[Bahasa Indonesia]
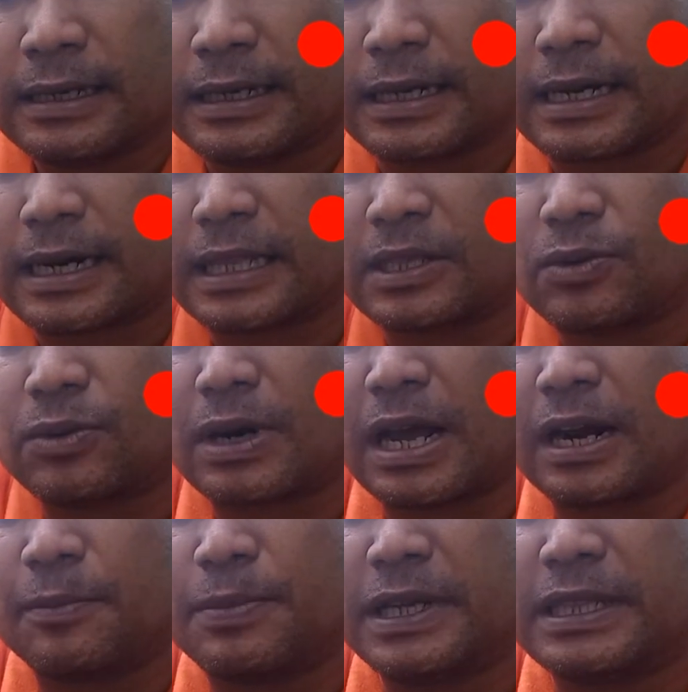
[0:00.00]
dikerat
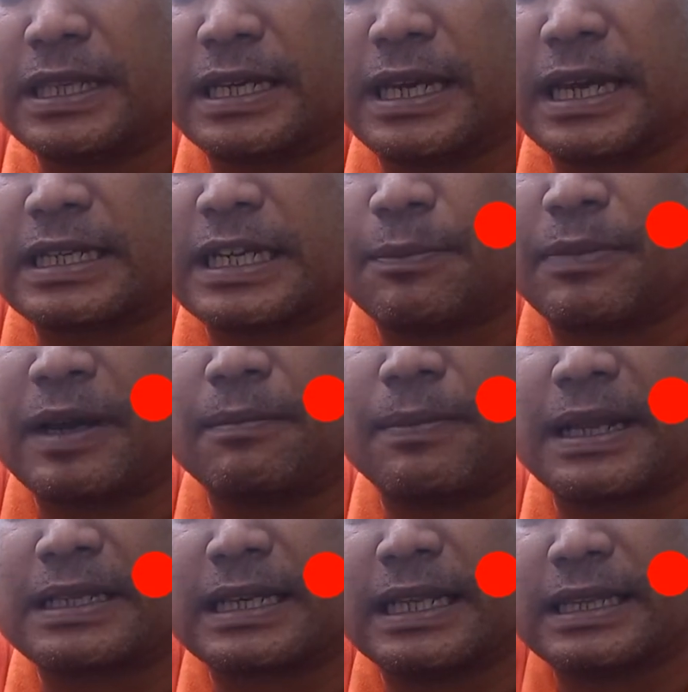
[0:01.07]
kurang lebih 3 sampai
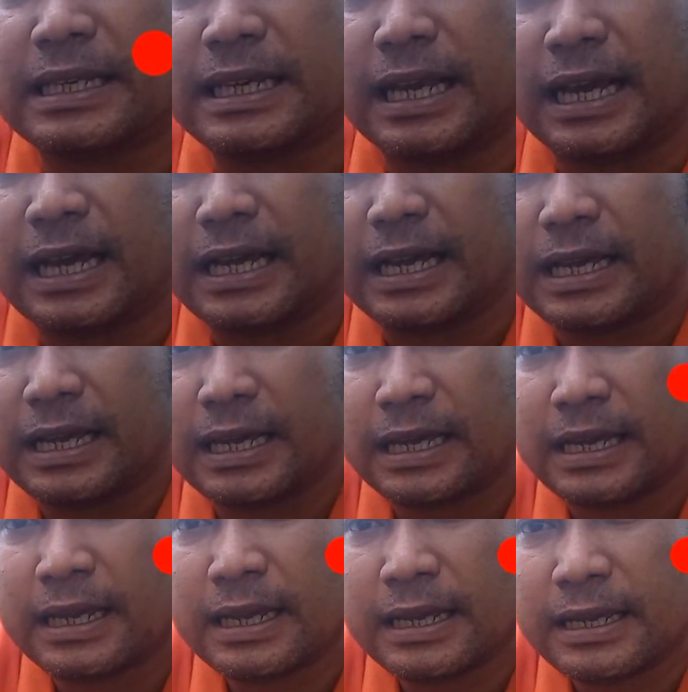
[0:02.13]
4 cm ya.
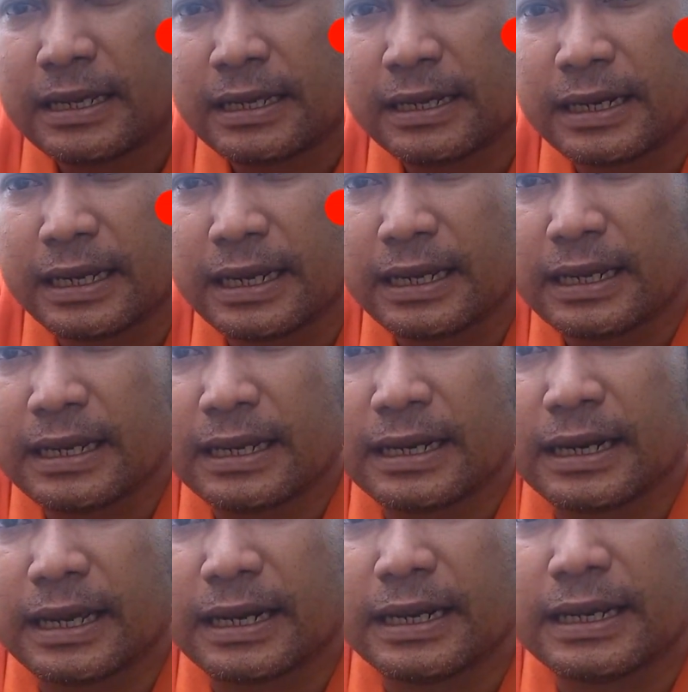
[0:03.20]
Nih,
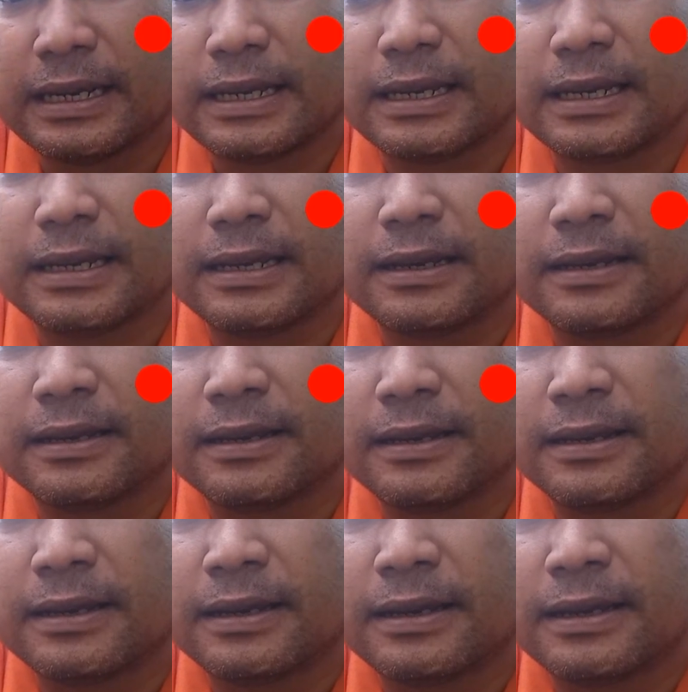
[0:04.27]
nah ini.
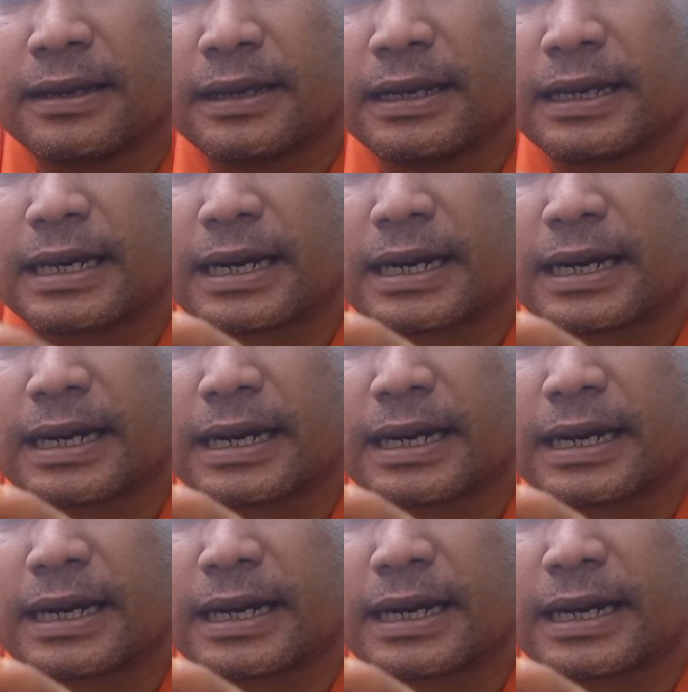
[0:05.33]
Ini